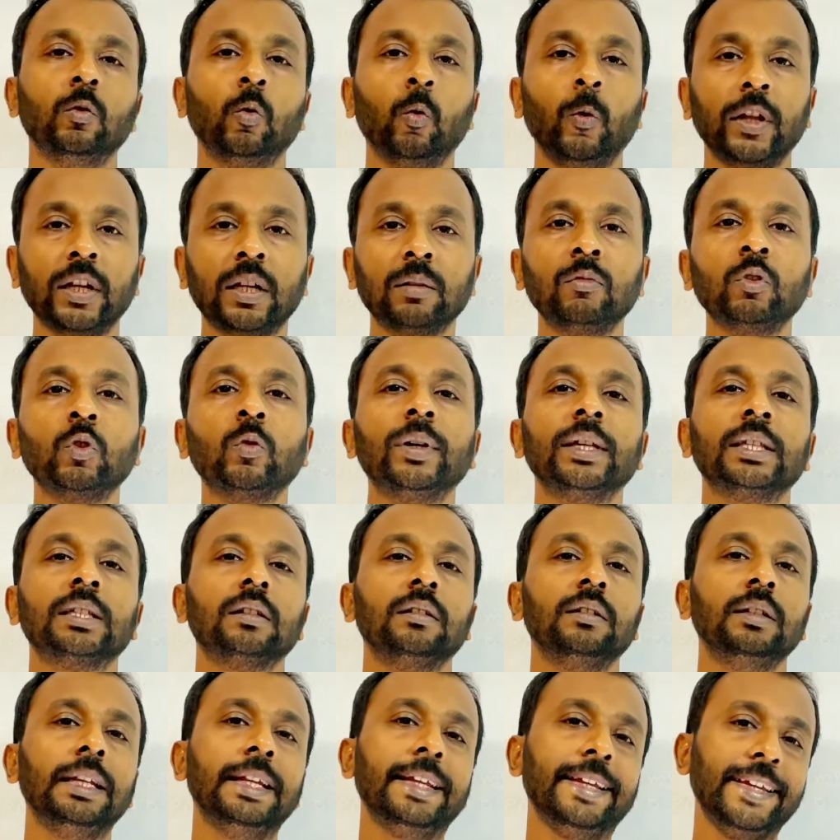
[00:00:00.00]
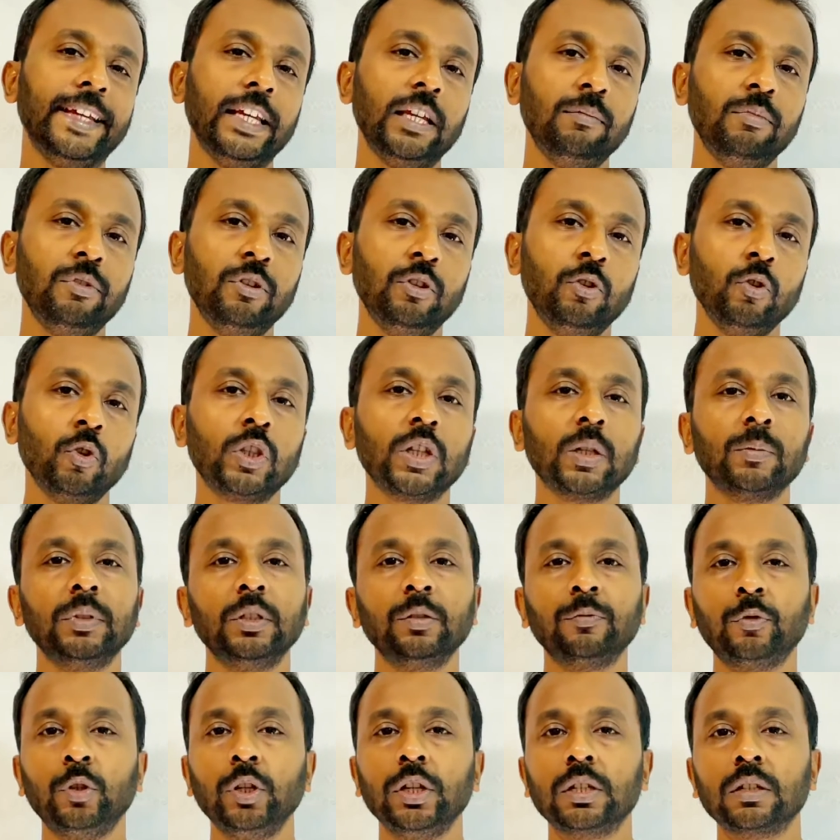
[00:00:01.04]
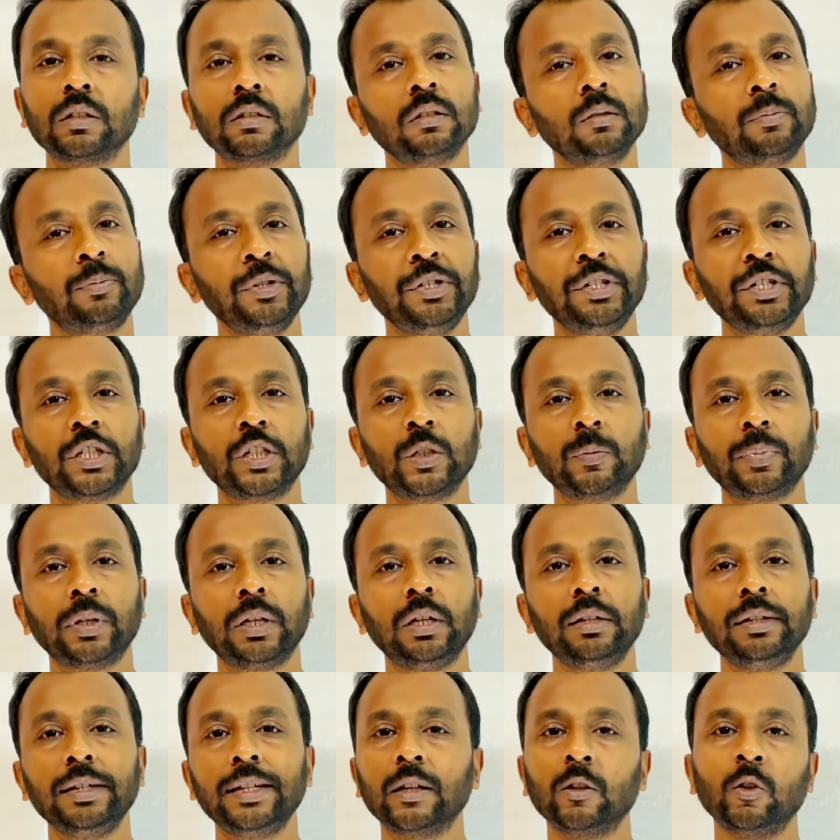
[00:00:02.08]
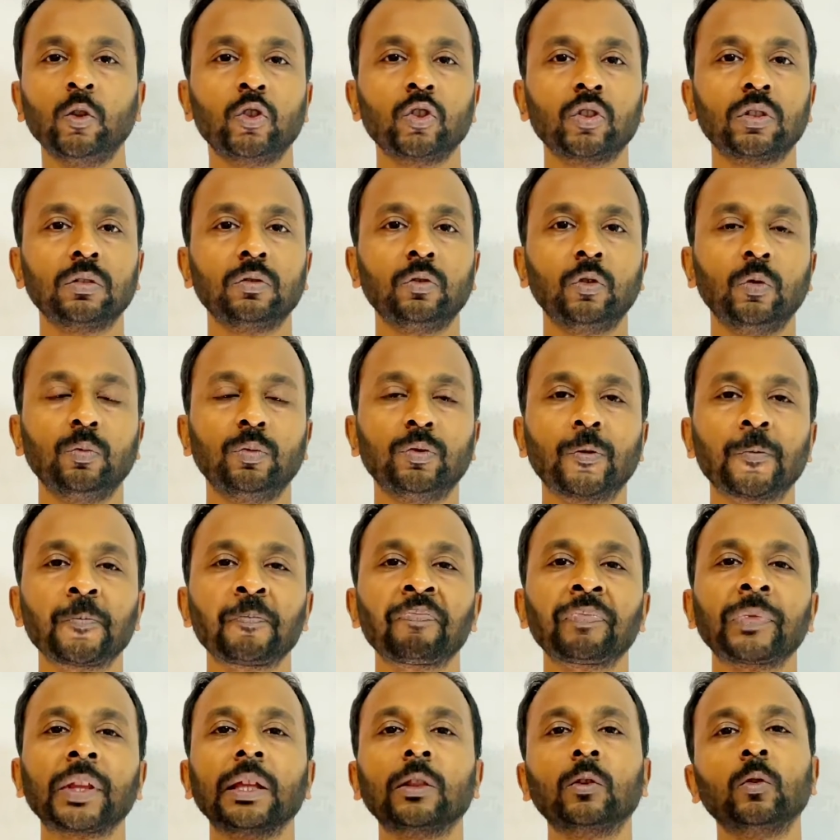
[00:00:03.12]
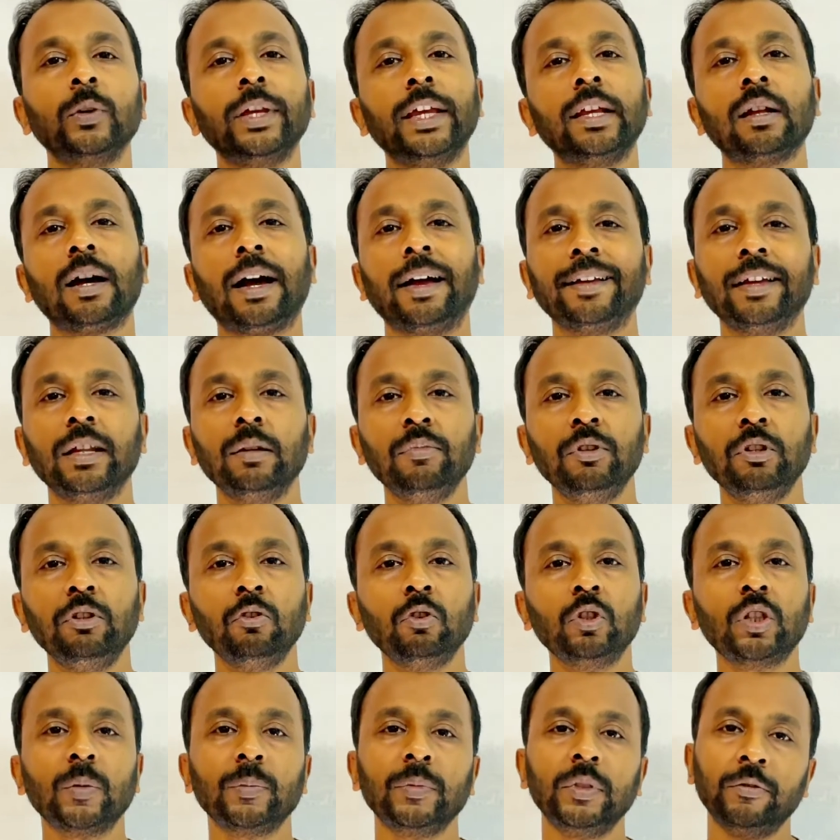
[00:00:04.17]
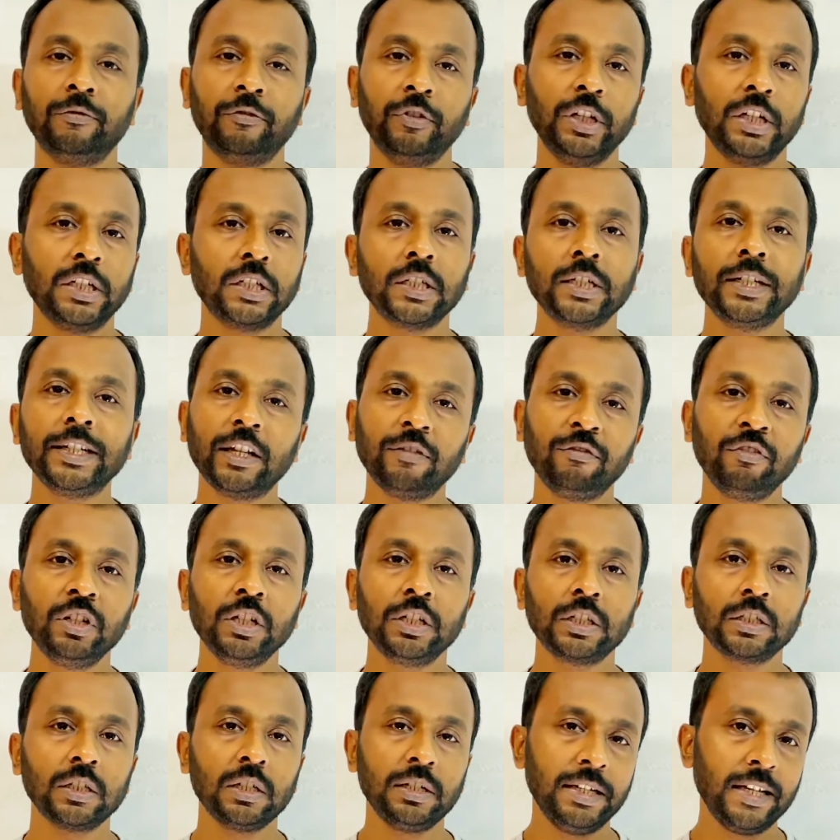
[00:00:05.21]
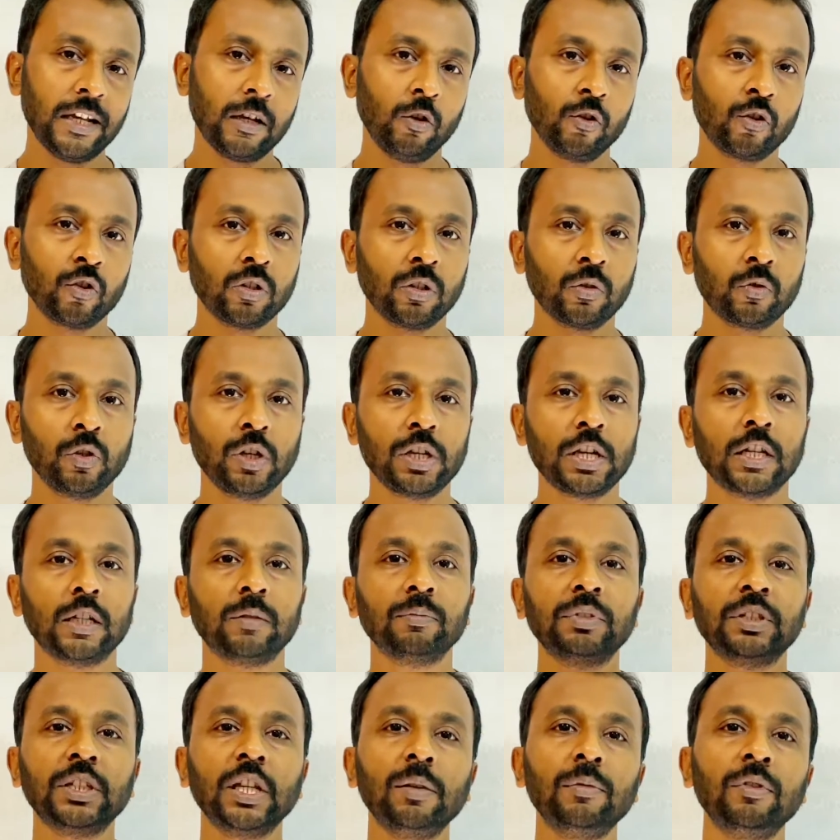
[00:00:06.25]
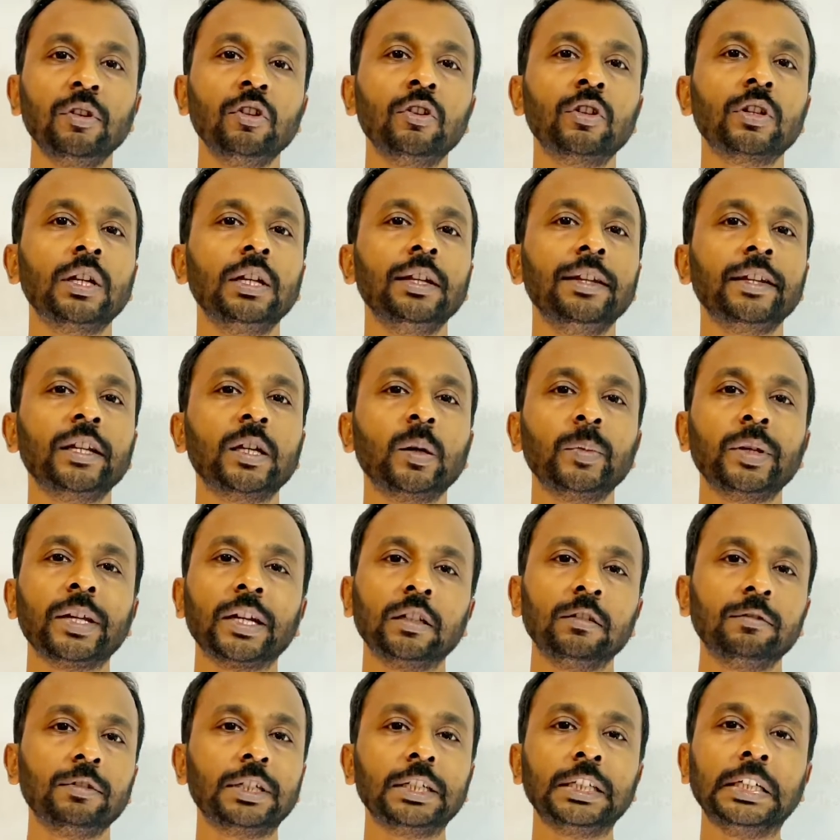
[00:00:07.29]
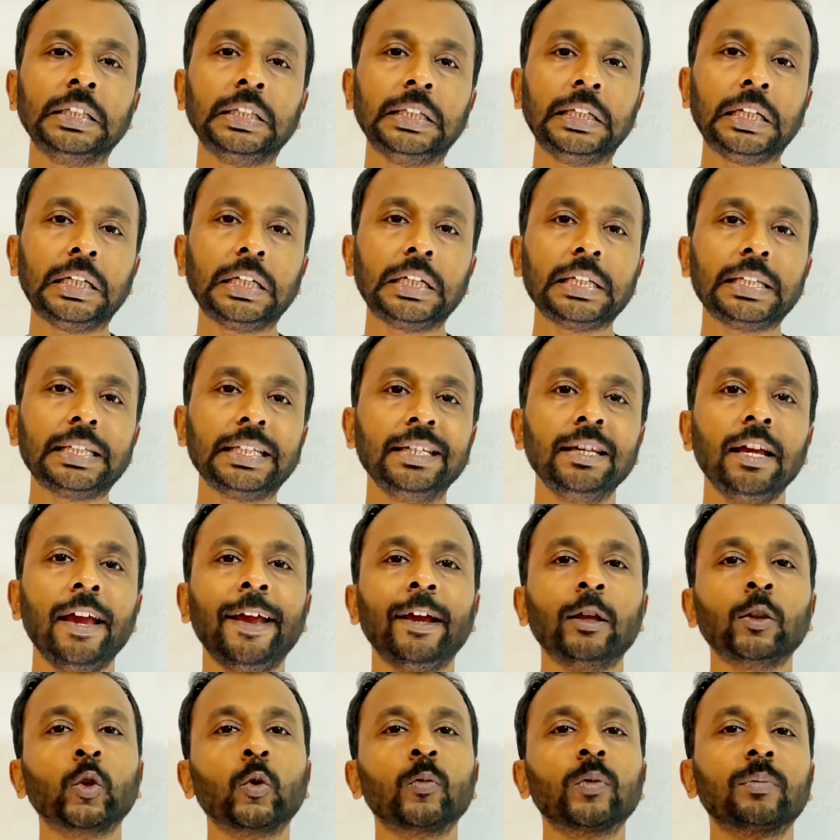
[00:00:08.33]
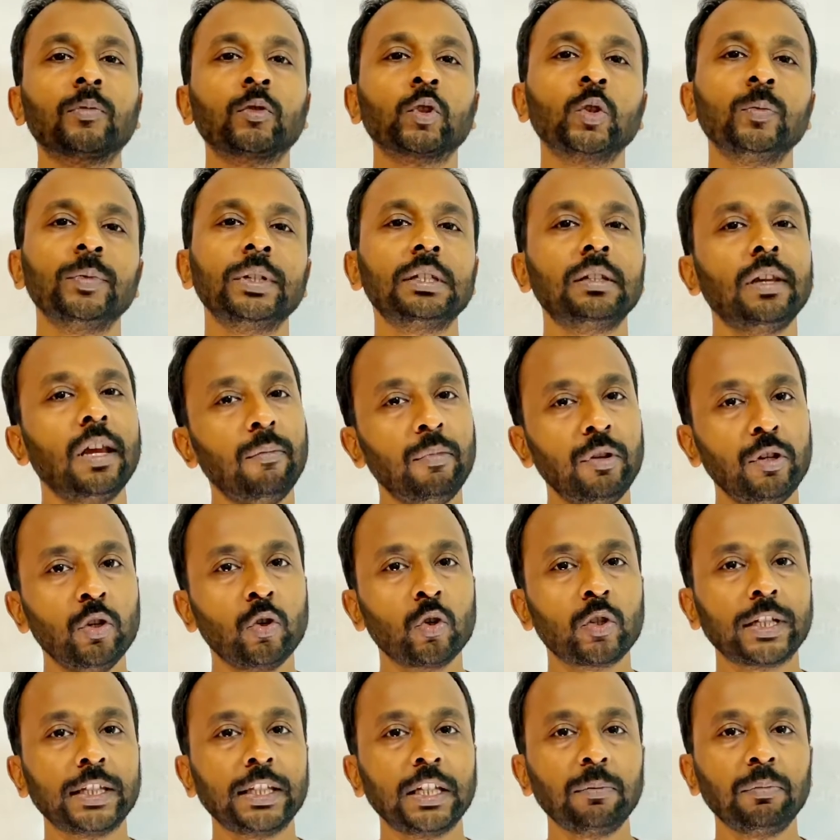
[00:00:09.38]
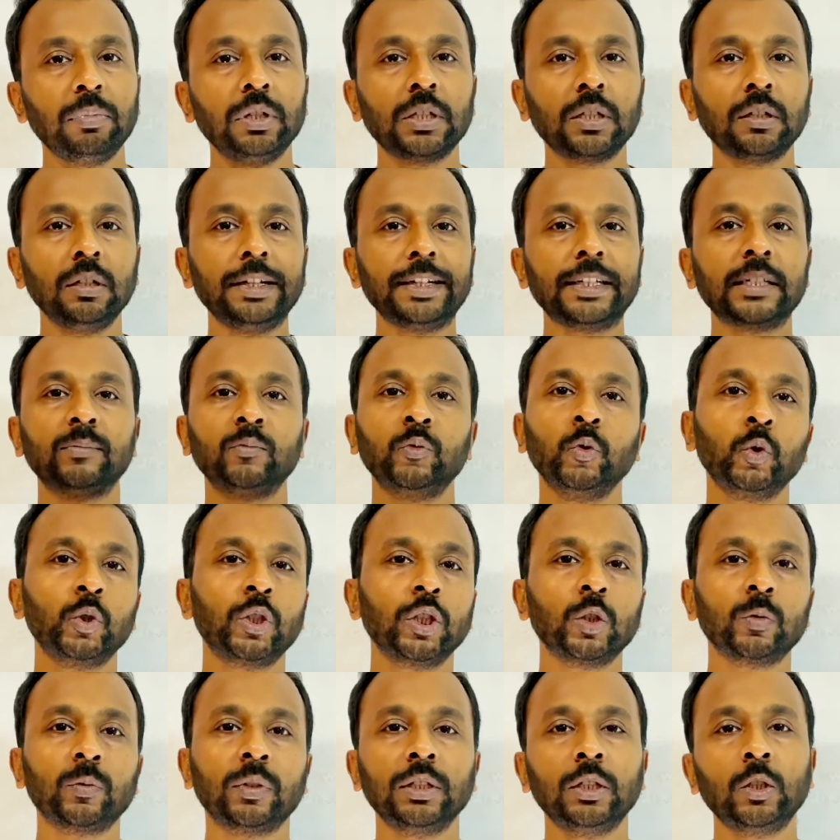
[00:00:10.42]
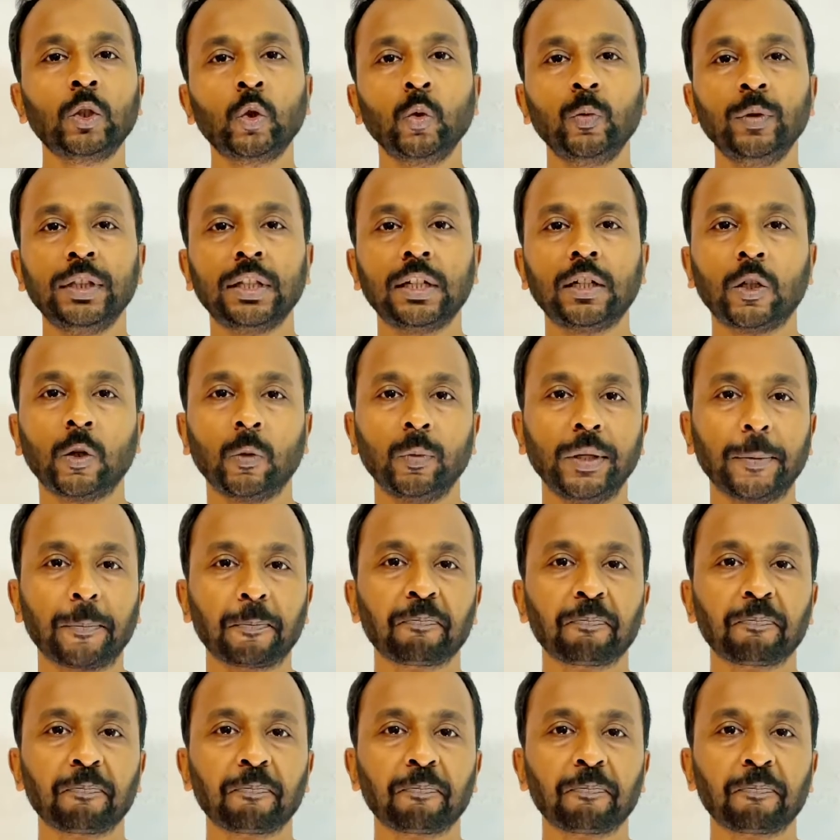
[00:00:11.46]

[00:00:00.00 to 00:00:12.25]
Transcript: ওয়েলকাম টু মাই চ্যানেল এই ভিডিওতে আমি ফ্রিকশনের প্রিন্সিপাল নিয়ে আলোচনা করব তো এর আগের ভিডিওতে আমি ফ্রিকশনের ডেফিনেশন নিয়ে আলোচনা করেছিলাম সেই ভিডিওটার লিঙ্ক আমি আই বাটনে দিয়ে রেখেছি তোমরা প্রথমে সেই ভিডিওটা দেখবে তাহলে এটা বুঝতে তোমাদের সুবিধা হবে